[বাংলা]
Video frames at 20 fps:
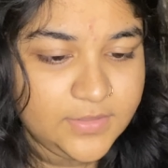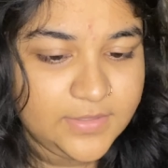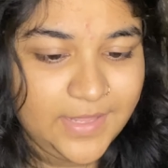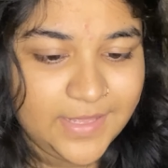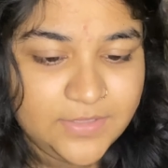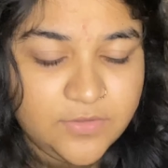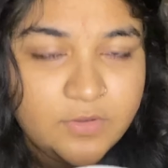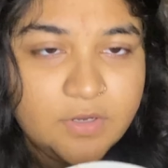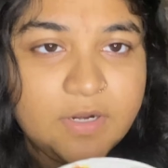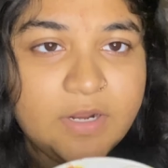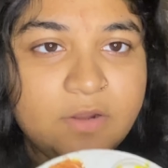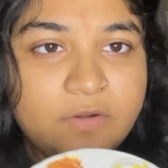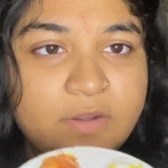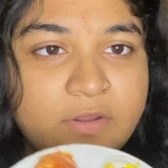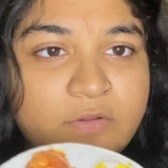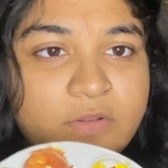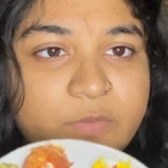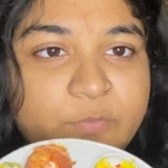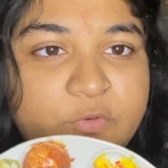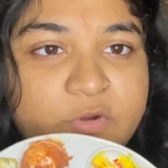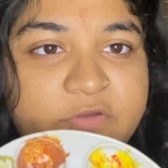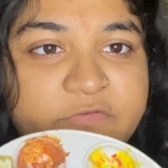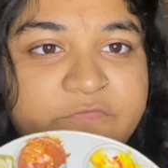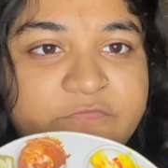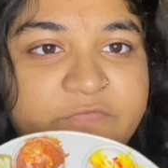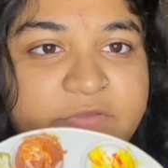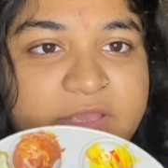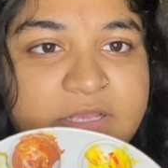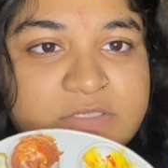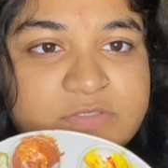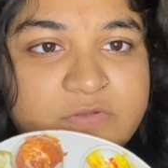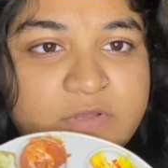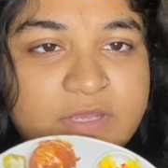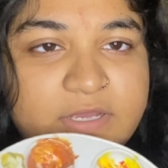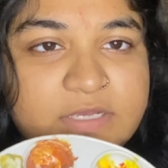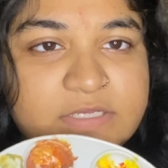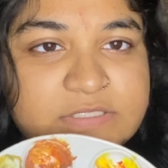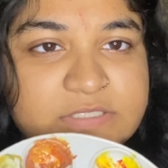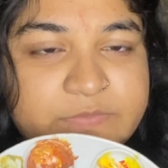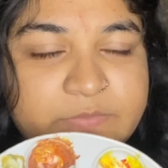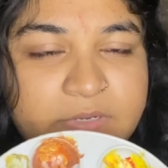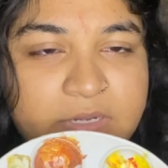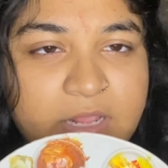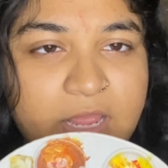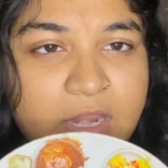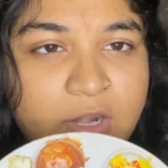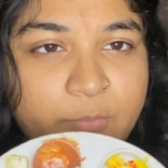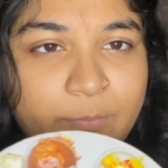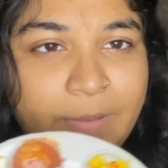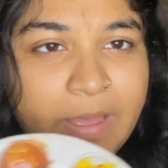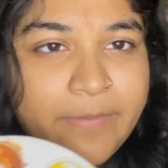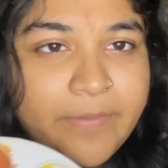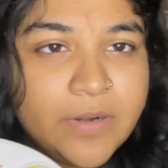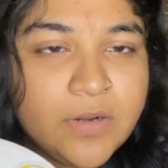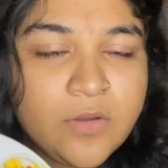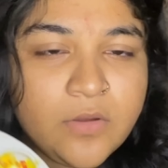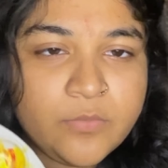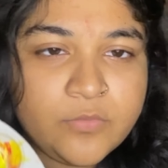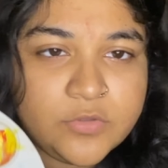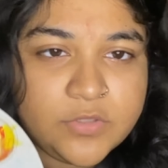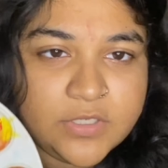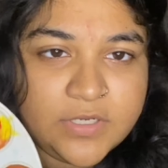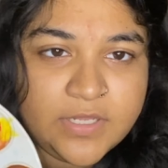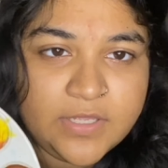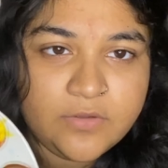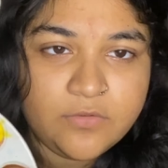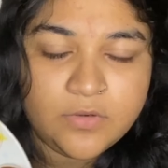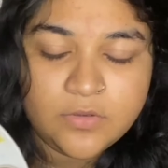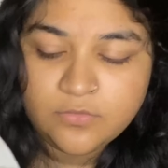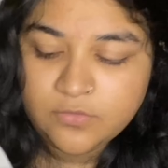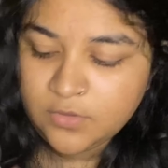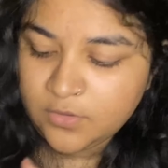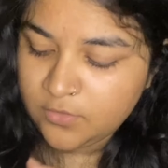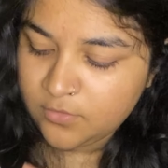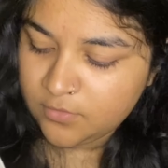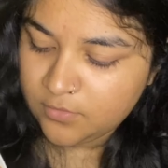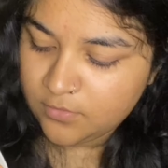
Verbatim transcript: না ধোয়ার কারণে এগুলো পুরো ফিক্স হয়ে গেছে মানে কারো বাবার ক্ষমতা না এগুলো উঠানোর